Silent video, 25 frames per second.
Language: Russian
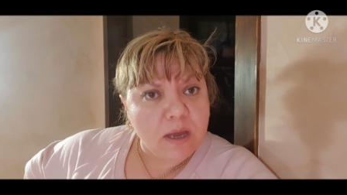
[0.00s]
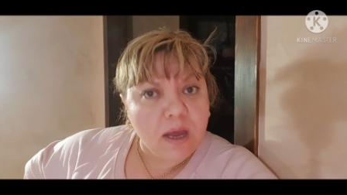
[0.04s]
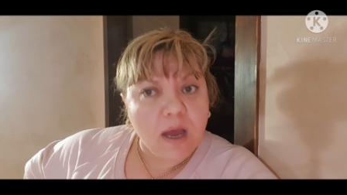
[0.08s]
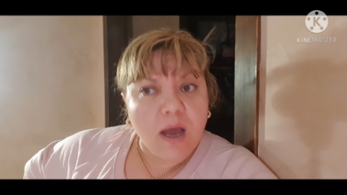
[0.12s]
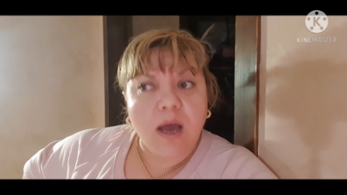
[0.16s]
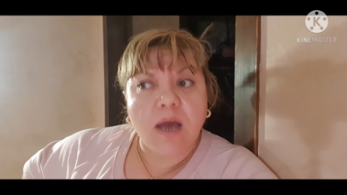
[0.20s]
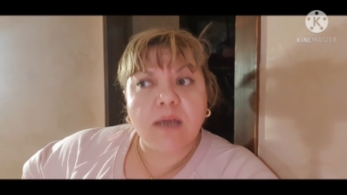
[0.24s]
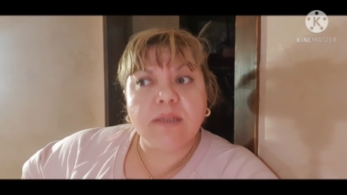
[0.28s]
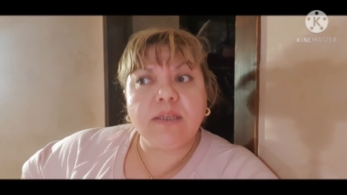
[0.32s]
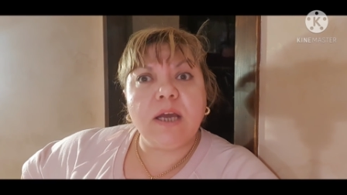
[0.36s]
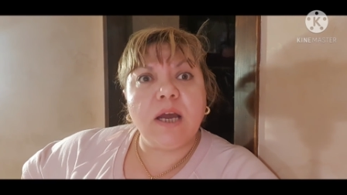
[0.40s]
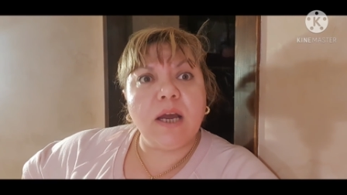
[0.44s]

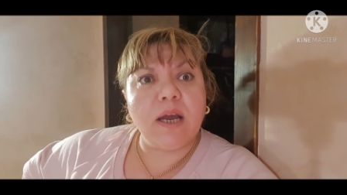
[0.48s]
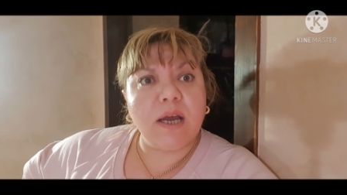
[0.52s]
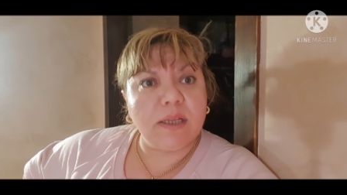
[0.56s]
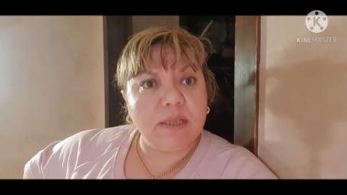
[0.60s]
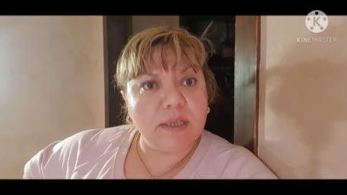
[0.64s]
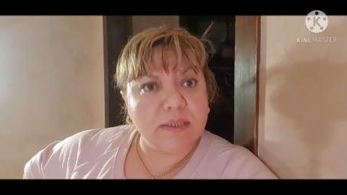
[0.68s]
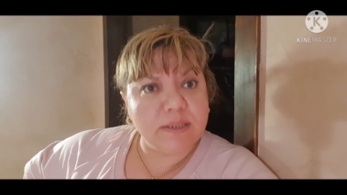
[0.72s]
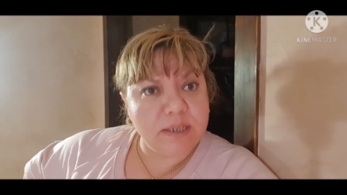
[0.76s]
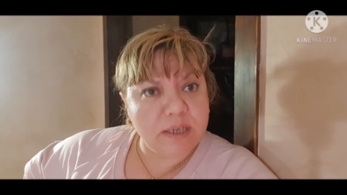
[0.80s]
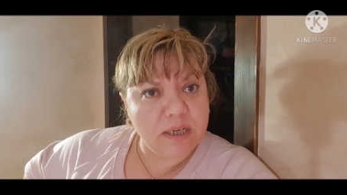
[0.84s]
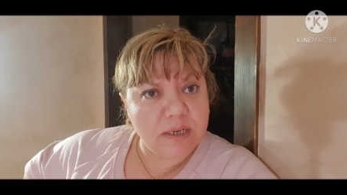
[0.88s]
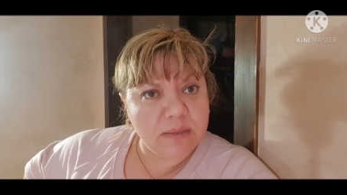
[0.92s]
А да,
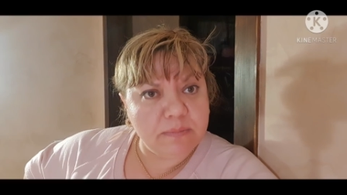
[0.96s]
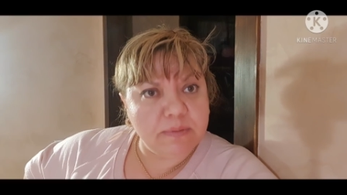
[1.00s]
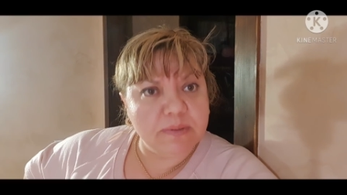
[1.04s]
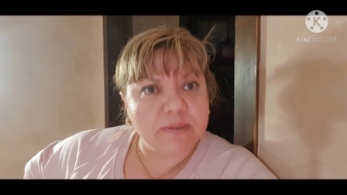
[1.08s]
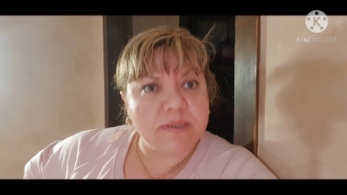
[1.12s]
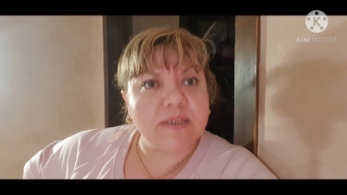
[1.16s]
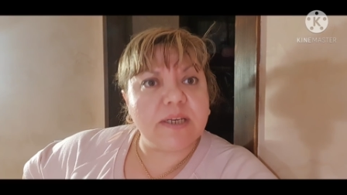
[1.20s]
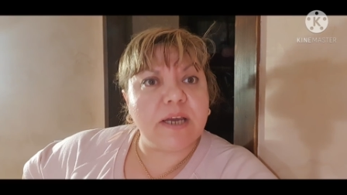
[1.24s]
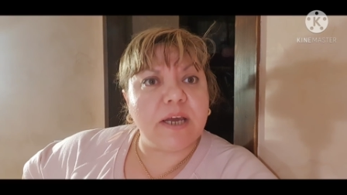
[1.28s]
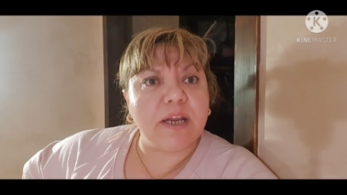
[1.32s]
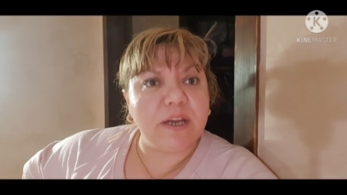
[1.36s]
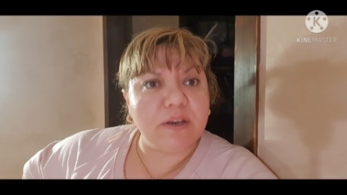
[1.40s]
холодильник был
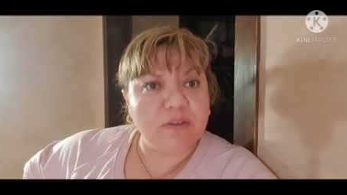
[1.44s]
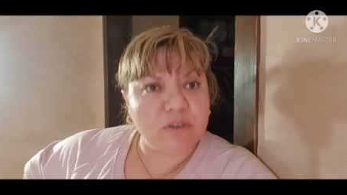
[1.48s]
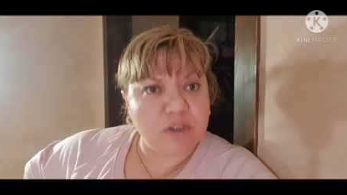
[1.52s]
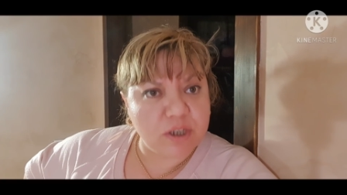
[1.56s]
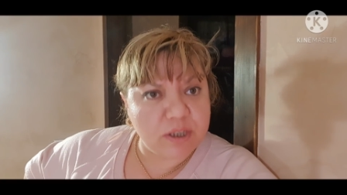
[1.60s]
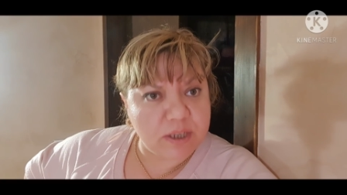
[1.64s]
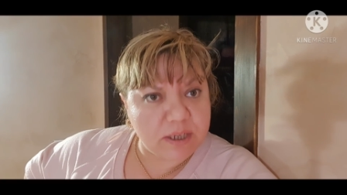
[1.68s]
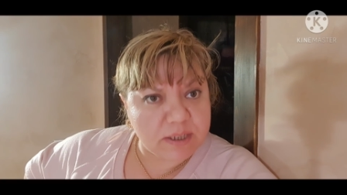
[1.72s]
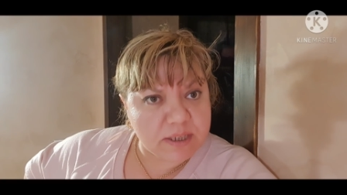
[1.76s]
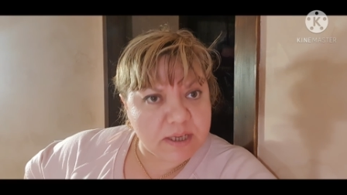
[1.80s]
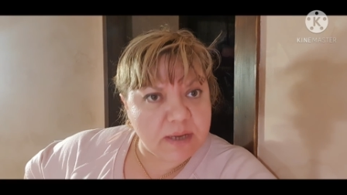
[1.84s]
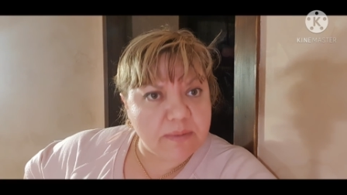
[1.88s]
сгоревший
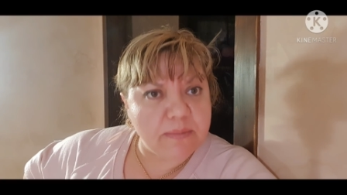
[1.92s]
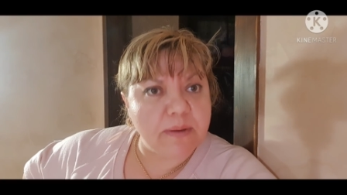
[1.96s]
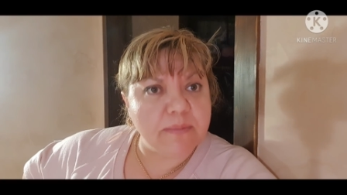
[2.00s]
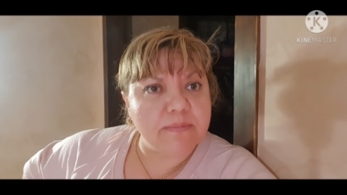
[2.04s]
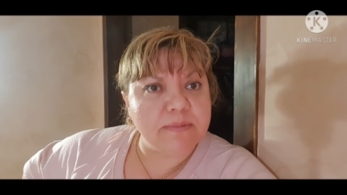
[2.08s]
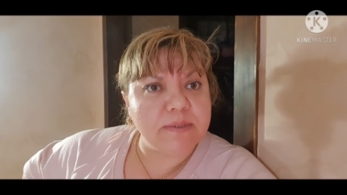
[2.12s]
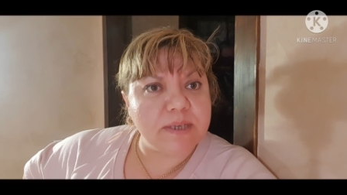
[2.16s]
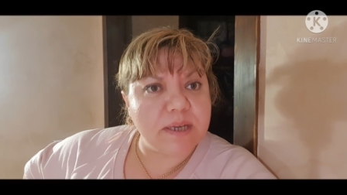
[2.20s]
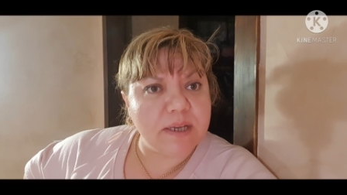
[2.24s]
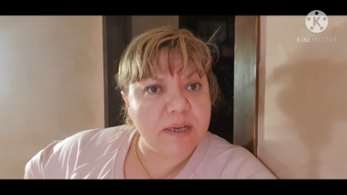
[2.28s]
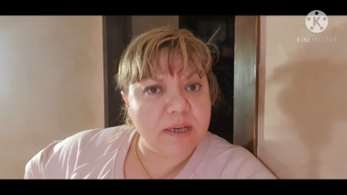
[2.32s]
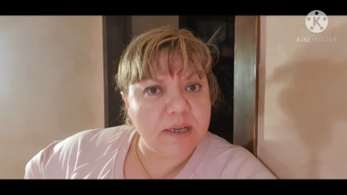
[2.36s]
на самом
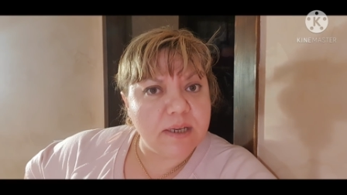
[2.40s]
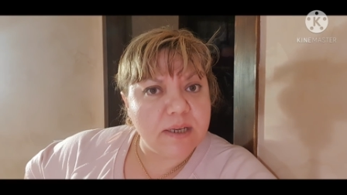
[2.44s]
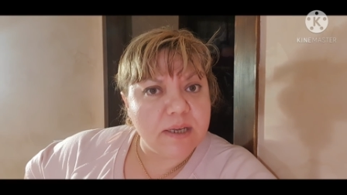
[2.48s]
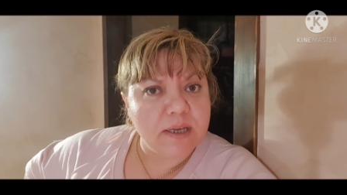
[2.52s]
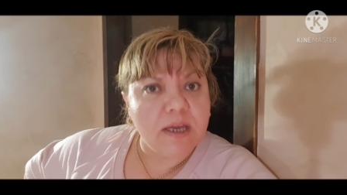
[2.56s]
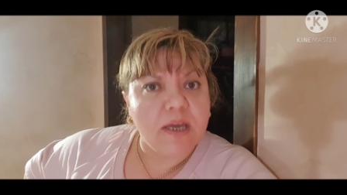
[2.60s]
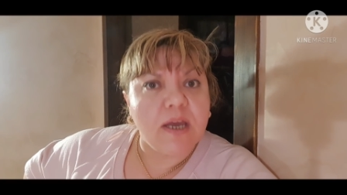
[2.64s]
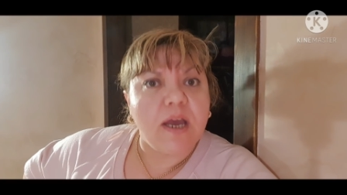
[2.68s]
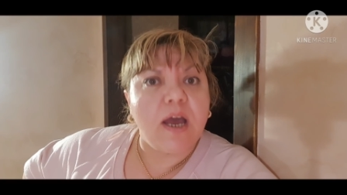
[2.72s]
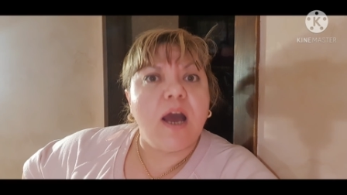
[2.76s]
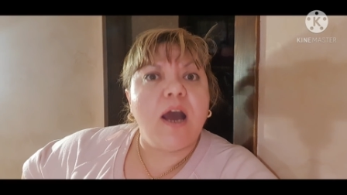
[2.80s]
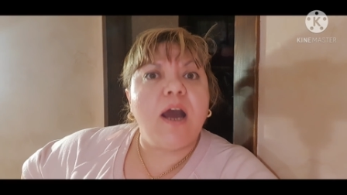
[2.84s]
деле,
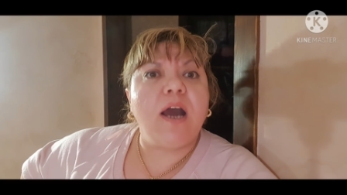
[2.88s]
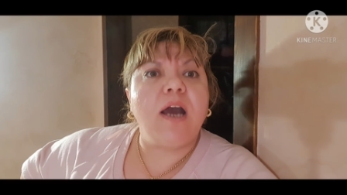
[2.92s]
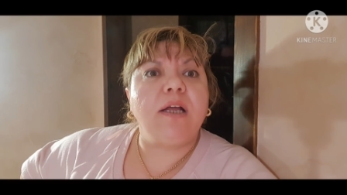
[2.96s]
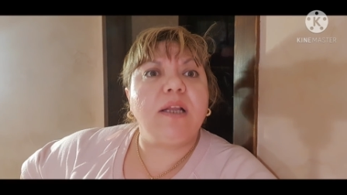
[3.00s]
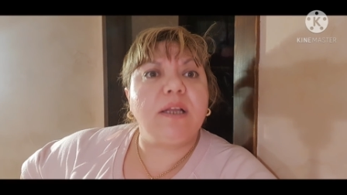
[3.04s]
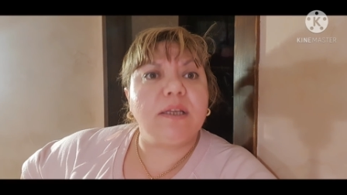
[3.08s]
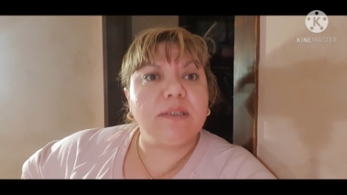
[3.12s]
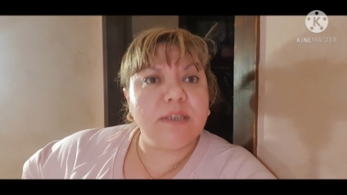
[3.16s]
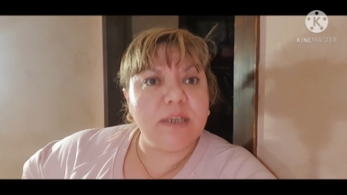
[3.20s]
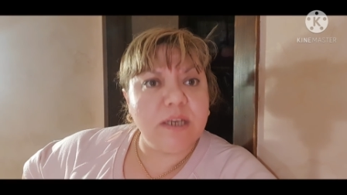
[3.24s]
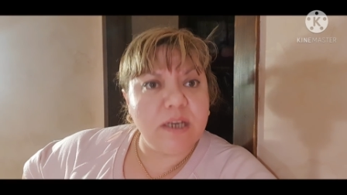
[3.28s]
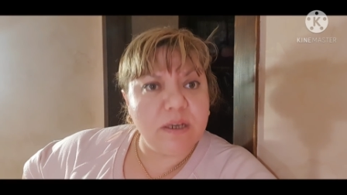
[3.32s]
а
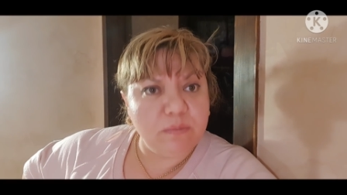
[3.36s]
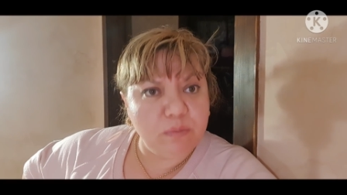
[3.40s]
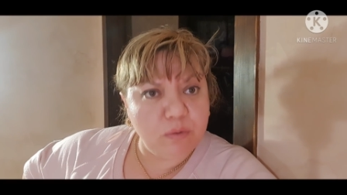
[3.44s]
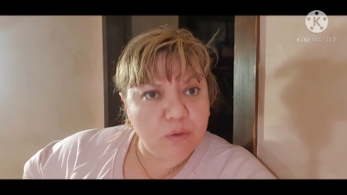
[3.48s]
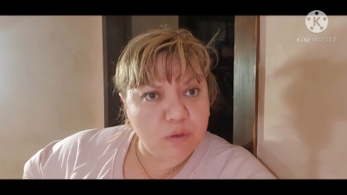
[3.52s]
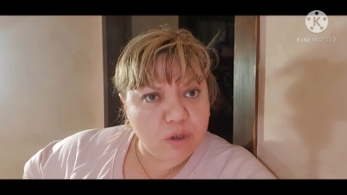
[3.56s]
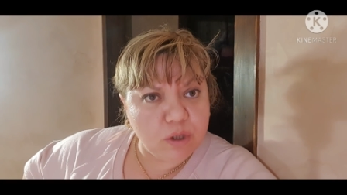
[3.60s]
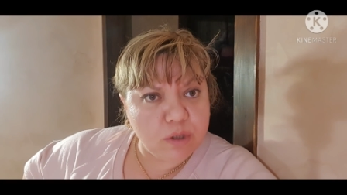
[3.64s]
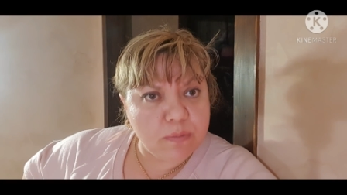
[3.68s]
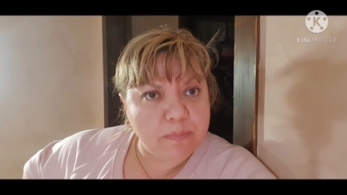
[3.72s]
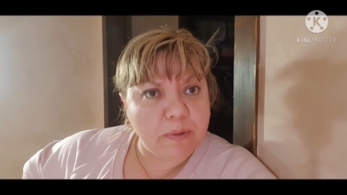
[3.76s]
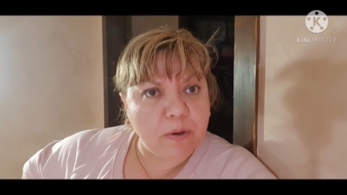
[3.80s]
холодильник
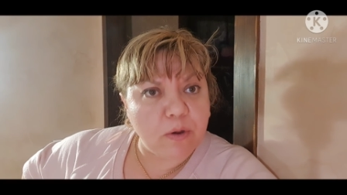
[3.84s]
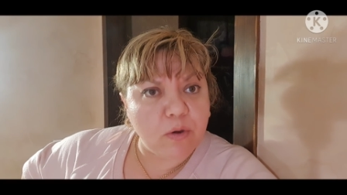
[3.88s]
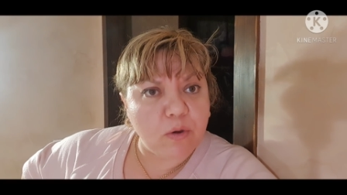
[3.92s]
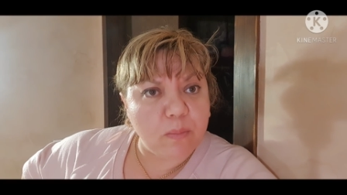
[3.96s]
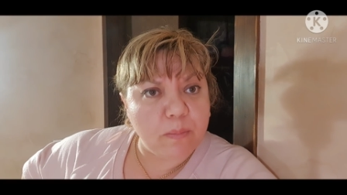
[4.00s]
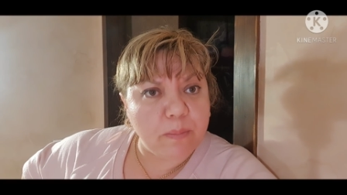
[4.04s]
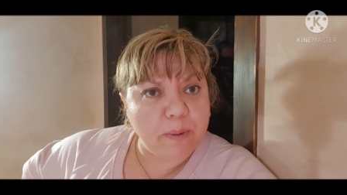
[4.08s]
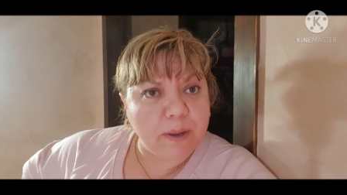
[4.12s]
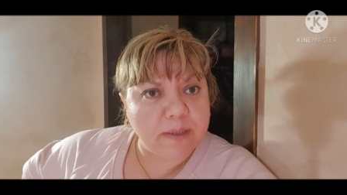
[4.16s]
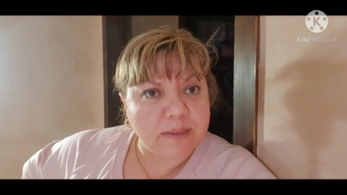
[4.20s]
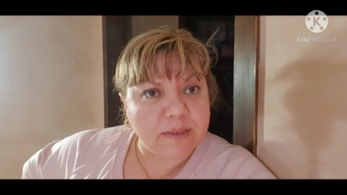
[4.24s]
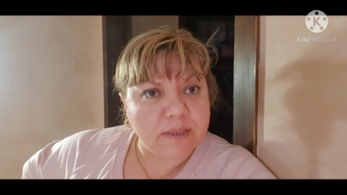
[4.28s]
будете
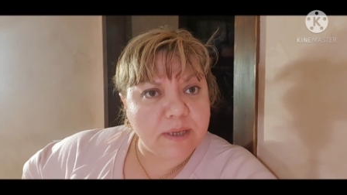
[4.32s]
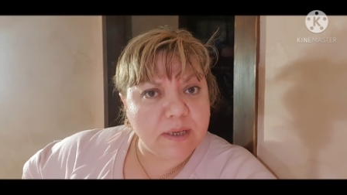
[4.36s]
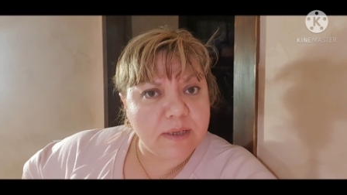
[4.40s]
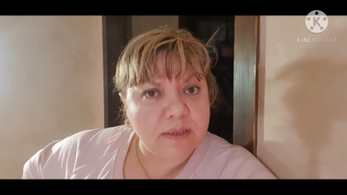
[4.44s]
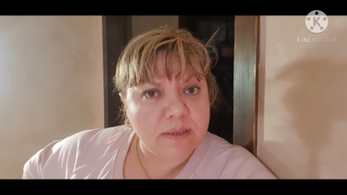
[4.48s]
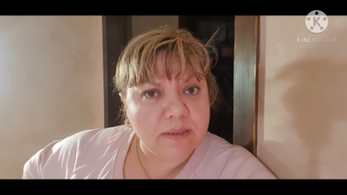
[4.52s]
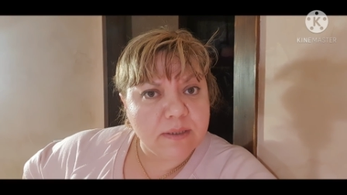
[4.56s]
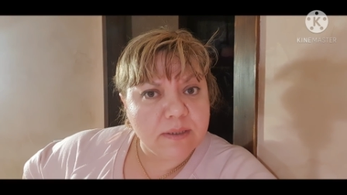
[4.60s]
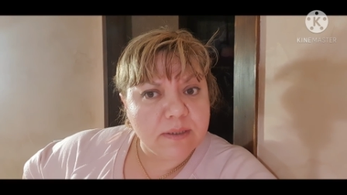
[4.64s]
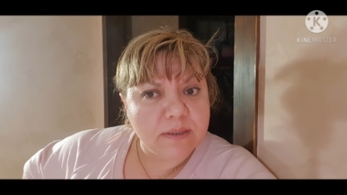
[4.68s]
покупать, да?